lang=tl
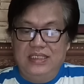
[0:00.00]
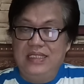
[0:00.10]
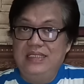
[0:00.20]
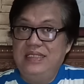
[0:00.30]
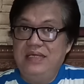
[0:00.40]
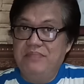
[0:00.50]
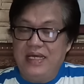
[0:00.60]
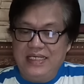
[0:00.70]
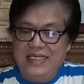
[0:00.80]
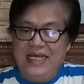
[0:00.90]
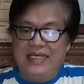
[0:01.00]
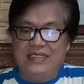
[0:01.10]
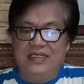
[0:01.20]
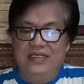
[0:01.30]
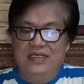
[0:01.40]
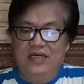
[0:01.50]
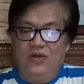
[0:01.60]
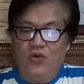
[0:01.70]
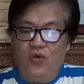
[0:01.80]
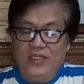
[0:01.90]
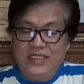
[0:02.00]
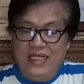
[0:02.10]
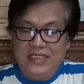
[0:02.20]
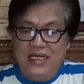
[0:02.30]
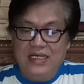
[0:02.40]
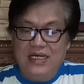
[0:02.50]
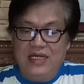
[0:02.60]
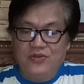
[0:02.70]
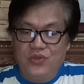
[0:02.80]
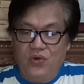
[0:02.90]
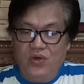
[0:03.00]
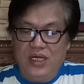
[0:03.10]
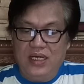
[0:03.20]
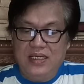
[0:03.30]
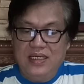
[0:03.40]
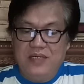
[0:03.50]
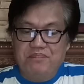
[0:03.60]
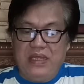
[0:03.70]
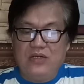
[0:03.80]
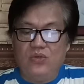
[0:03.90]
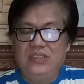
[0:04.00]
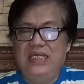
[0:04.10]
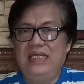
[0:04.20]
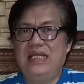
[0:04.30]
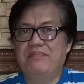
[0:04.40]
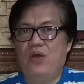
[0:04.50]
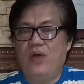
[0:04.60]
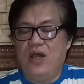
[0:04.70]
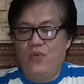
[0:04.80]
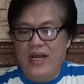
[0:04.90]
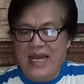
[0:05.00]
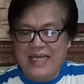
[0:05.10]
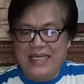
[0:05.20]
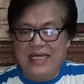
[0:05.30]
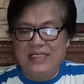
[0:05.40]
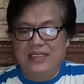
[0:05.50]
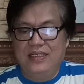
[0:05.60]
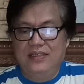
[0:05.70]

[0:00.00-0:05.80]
Hindi maingay. Konti na lang ang droga pero di na mawawala yan.